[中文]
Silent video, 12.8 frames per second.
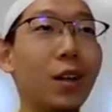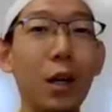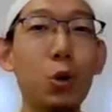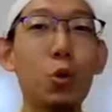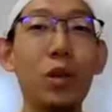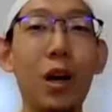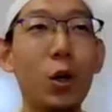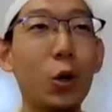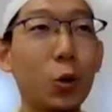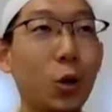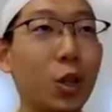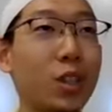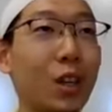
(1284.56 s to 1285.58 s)
也许他
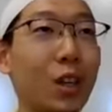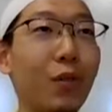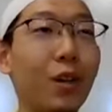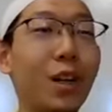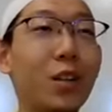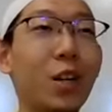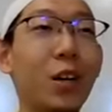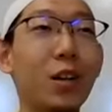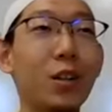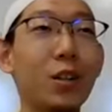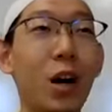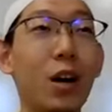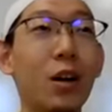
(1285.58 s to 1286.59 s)
叩头的时间非常
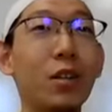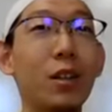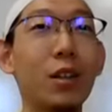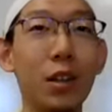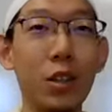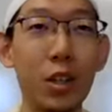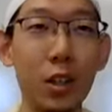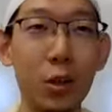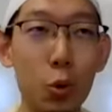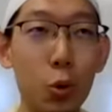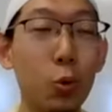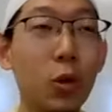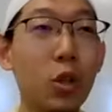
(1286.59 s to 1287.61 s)
长，长这个
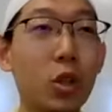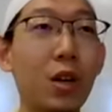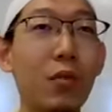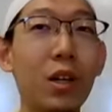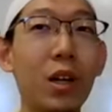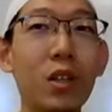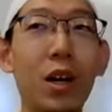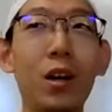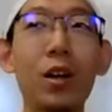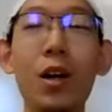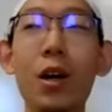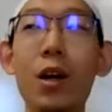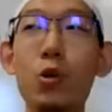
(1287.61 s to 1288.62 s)
鞠躬的时间非常
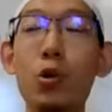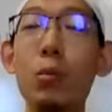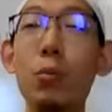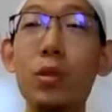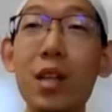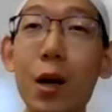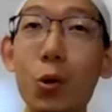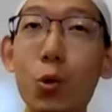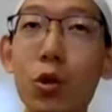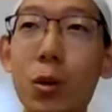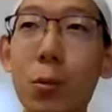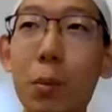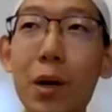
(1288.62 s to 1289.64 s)
长，所以不在
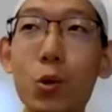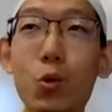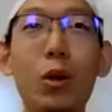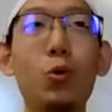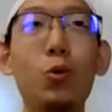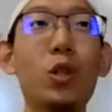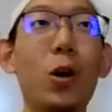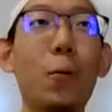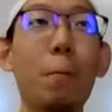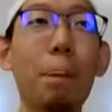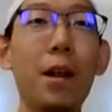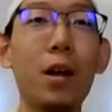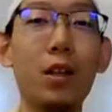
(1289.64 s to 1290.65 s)
于你背诵了多
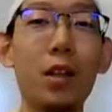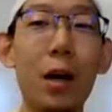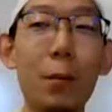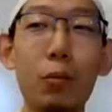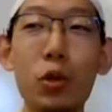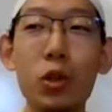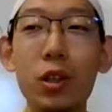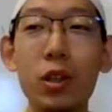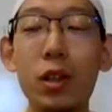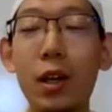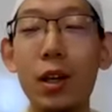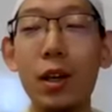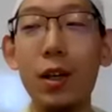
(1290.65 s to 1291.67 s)
少。它不是一
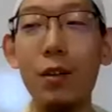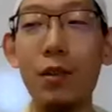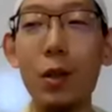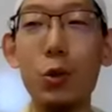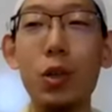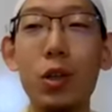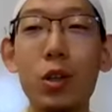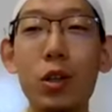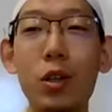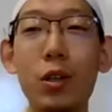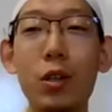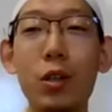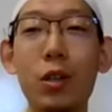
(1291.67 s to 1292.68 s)
个完全的这
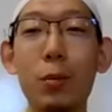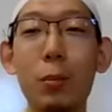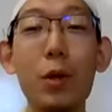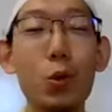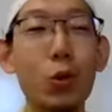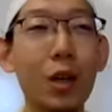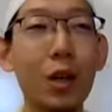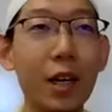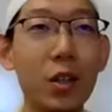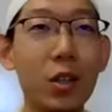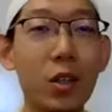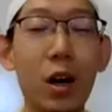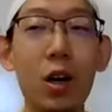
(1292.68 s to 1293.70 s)
个这个背诵的
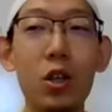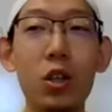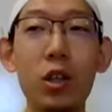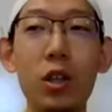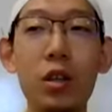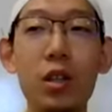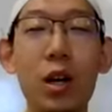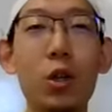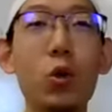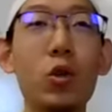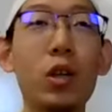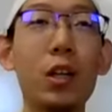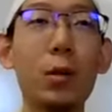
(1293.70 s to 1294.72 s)
练习，而是一个享
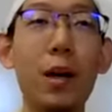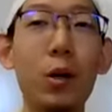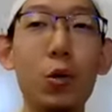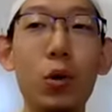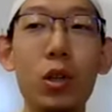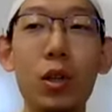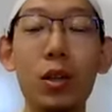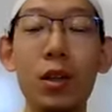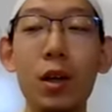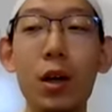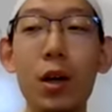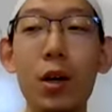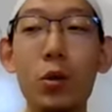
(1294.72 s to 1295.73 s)
受这个礼拜的过程。
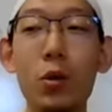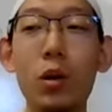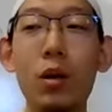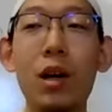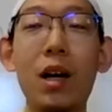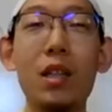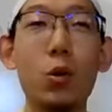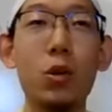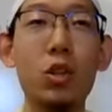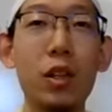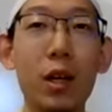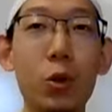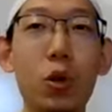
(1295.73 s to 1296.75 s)
所以 a l 阿拉兹我
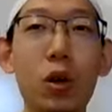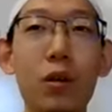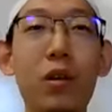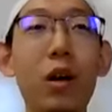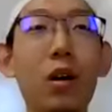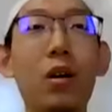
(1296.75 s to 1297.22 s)
记得也说，